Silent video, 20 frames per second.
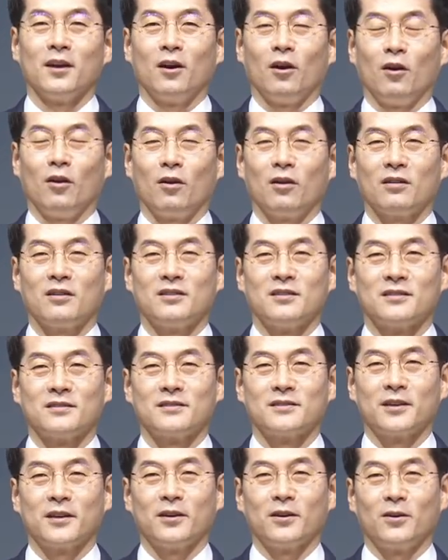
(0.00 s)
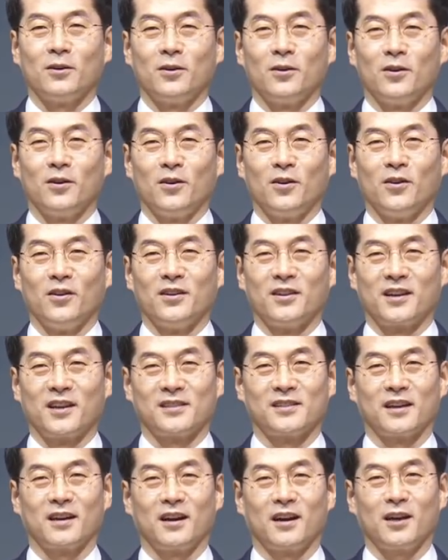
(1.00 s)
어, 글쎄요. 이렇게
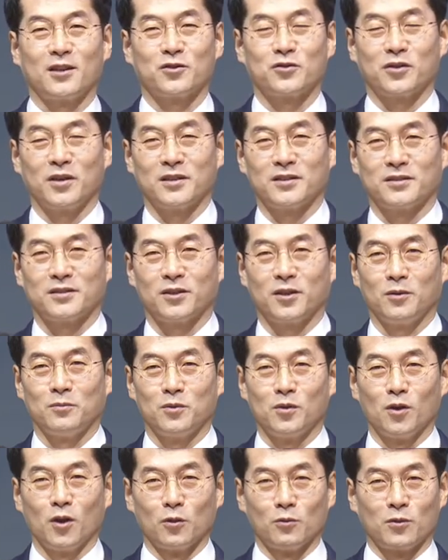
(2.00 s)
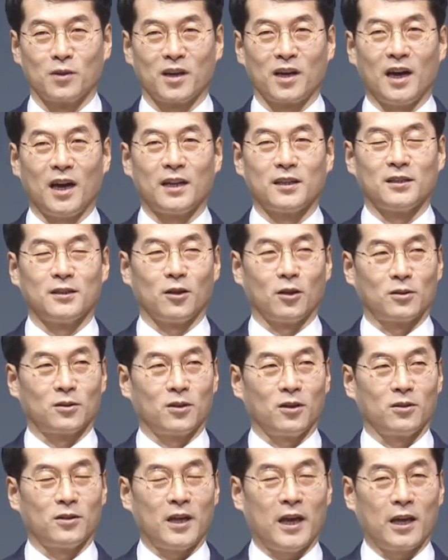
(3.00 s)
생각할 수가 있어요. 물론 우리가 하는
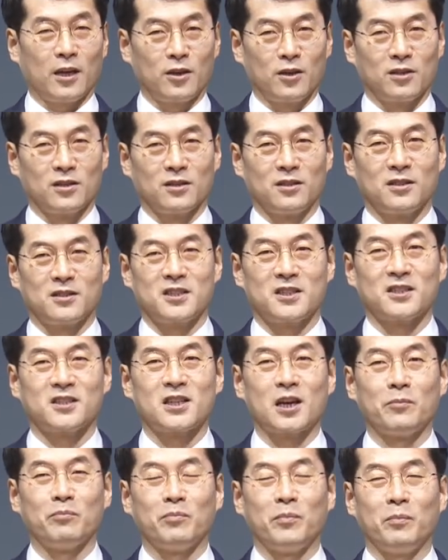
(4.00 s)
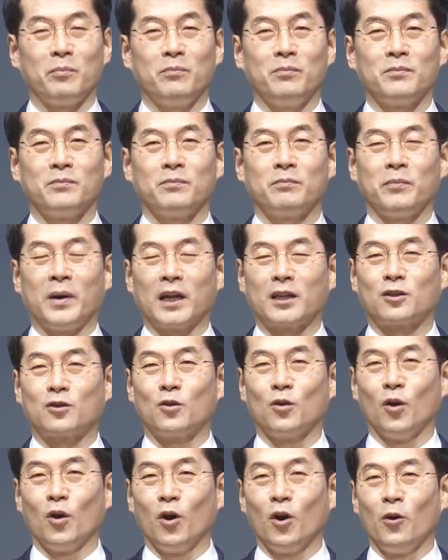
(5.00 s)
어떤 행위들
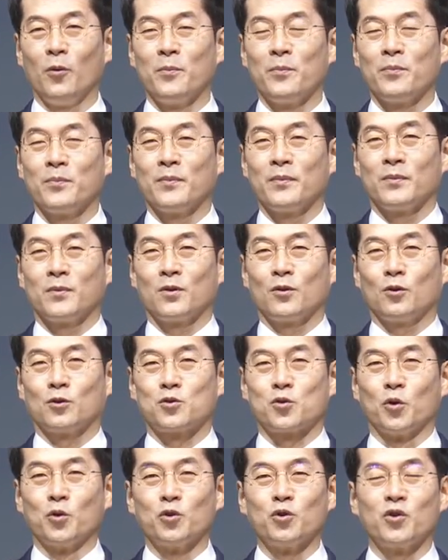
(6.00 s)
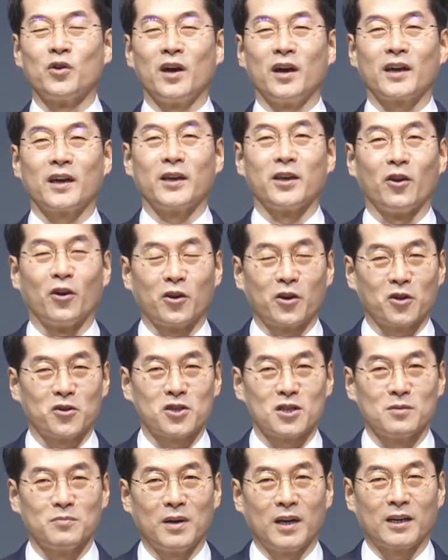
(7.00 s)
칭찬받고 또 존귀하게
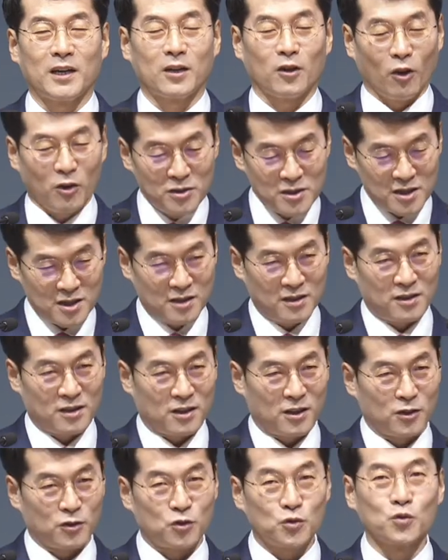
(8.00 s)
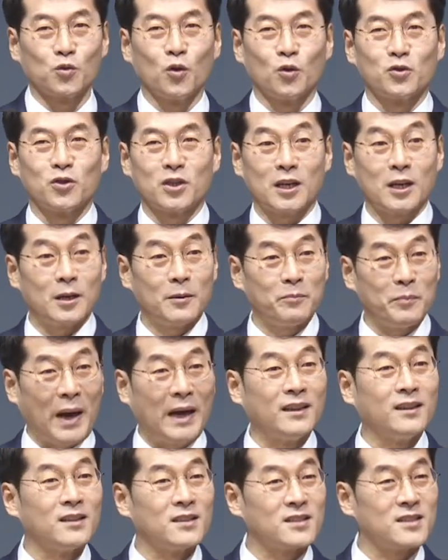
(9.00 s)
여겨질 만한 헌신들, 수고들이
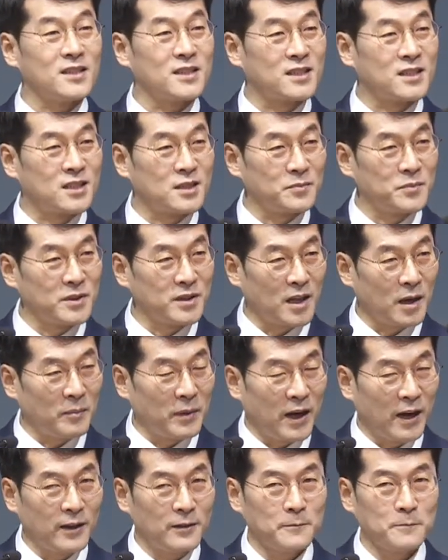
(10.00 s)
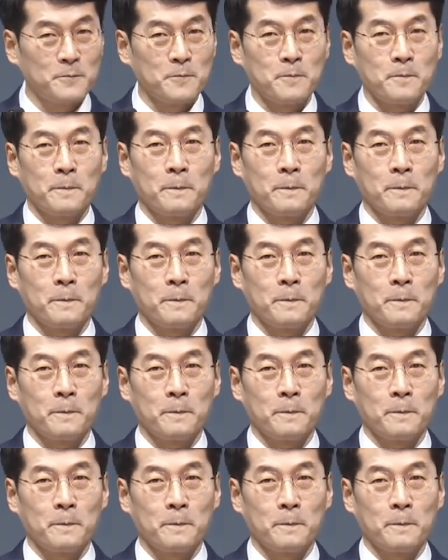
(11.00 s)
반드시 있습니다만